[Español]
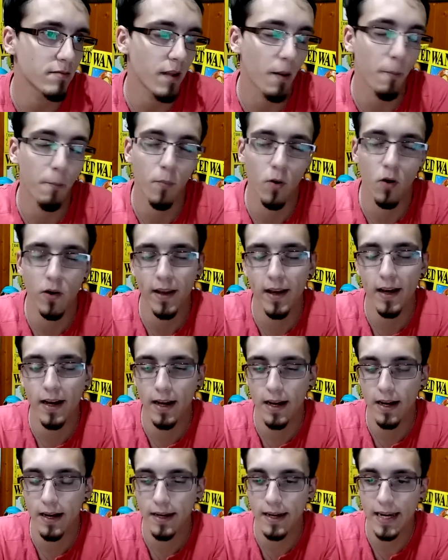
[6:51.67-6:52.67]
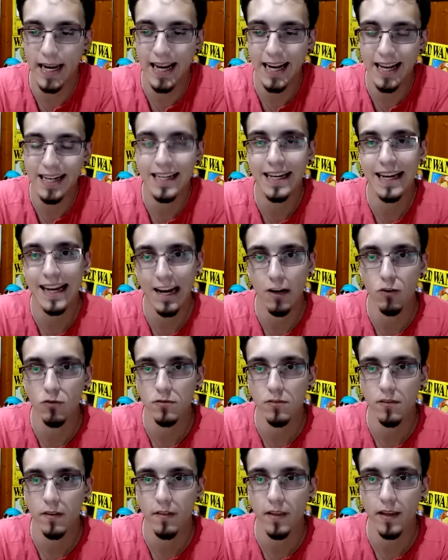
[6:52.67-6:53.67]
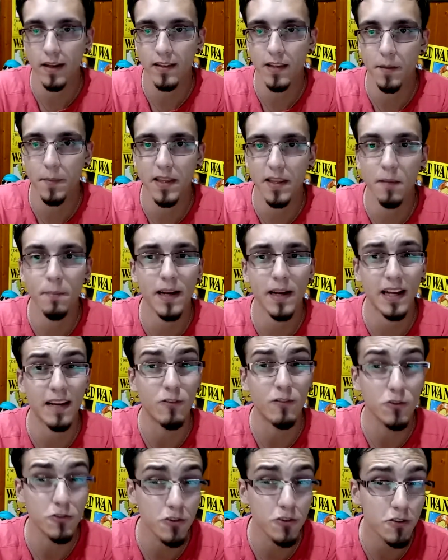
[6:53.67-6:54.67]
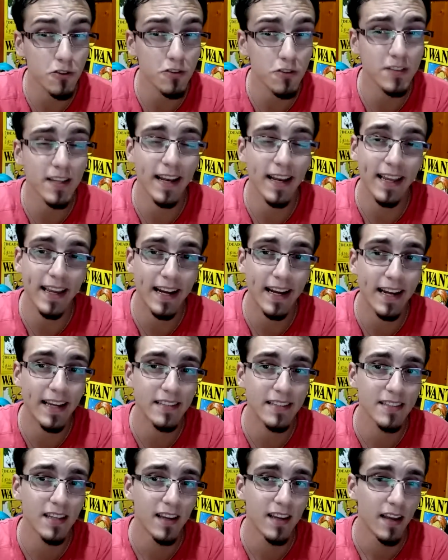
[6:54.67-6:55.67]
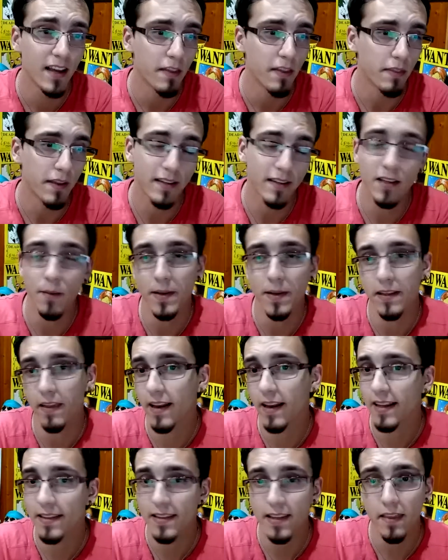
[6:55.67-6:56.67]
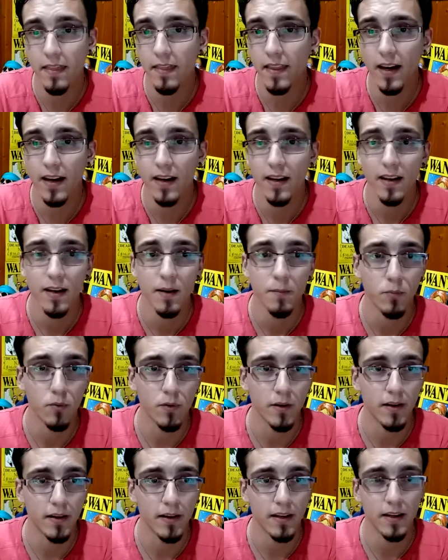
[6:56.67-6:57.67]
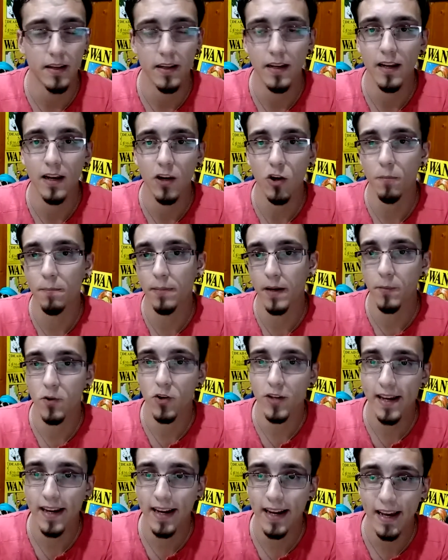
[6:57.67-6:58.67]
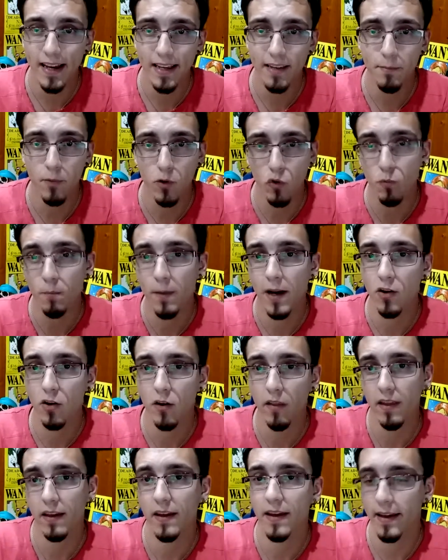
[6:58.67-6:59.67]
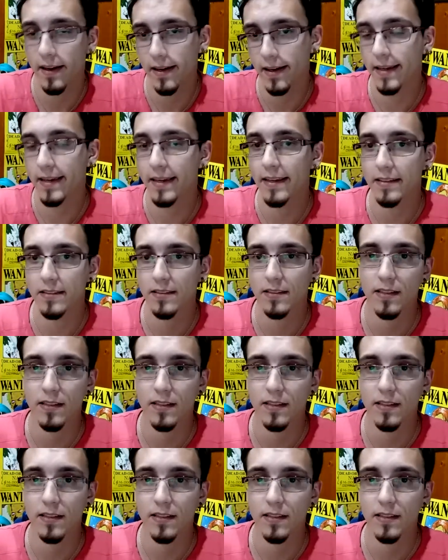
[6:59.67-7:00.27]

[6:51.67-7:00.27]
voy a regalar crowns directamente para que vosotros elijáis directamente de la tienda pues los premios que queráis por un valor de X